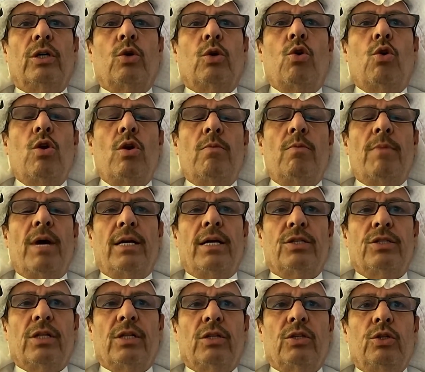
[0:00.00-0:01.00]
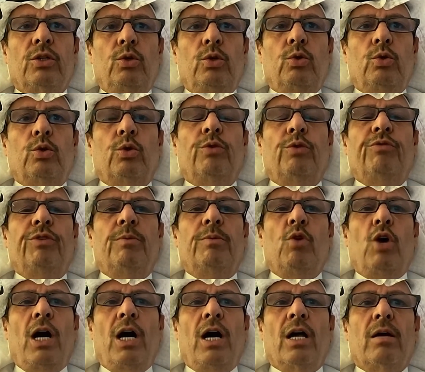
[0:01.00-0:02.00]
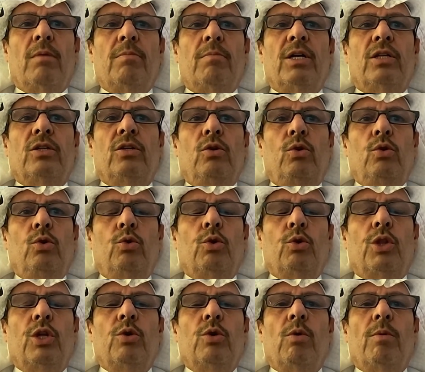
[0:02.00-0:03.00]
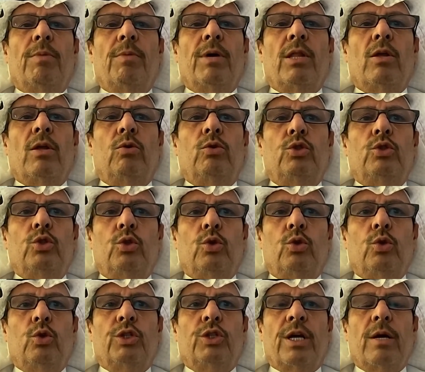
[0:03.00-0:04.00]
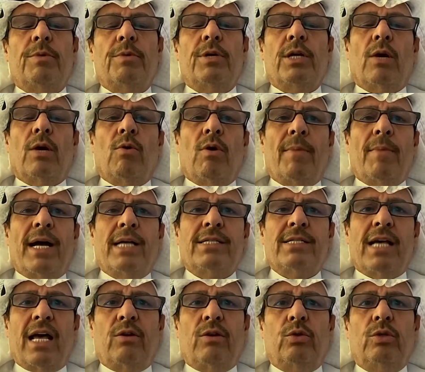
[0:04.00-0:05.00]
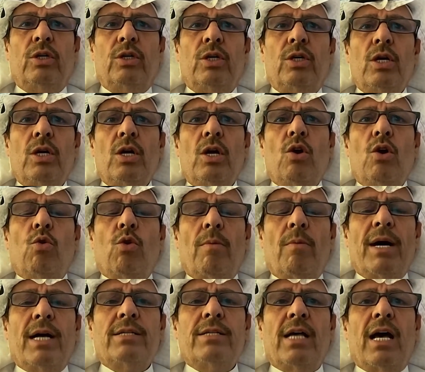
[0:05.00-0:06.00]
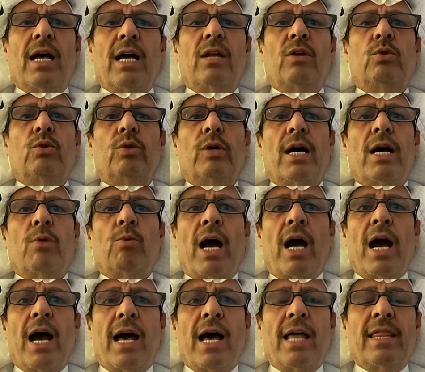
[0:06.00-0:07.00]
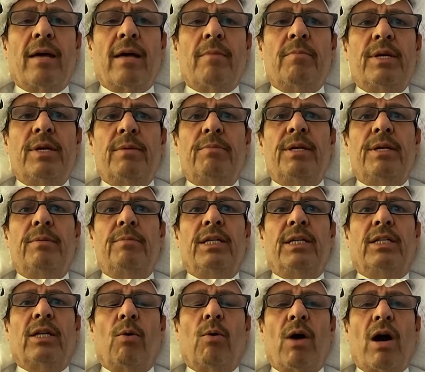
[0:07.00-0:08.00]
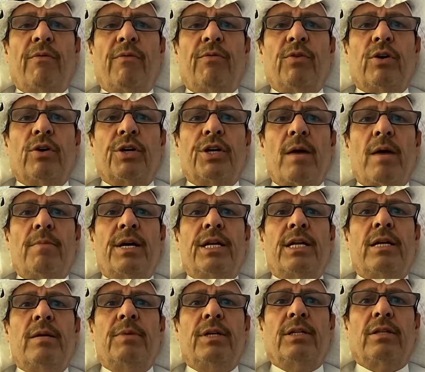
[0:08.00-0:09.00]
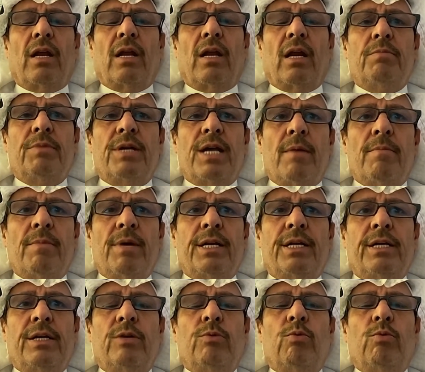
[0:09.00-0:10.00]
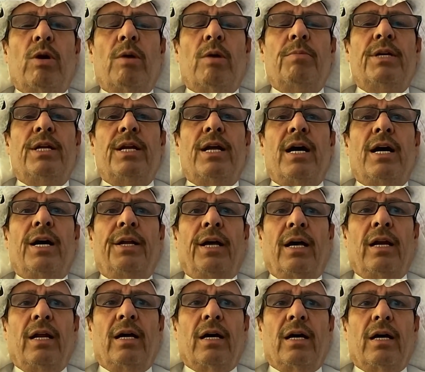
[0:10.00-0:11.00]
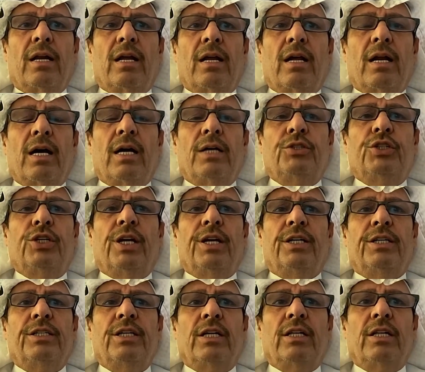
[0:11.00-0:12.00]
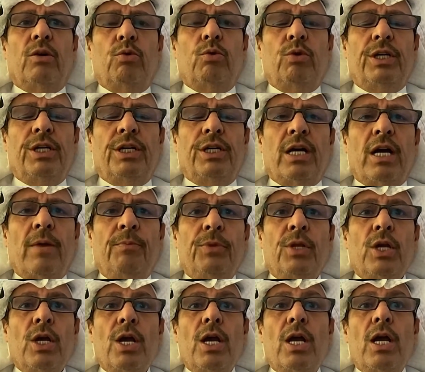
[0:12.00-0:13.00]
كل ما يستطيعون في محاربه الحوثي وبذلوا جهود كبيره وما زالوا وما زالوا وهذا بتوافق يمني بطلب يمني وبناء على قرارات شرعيه دوليه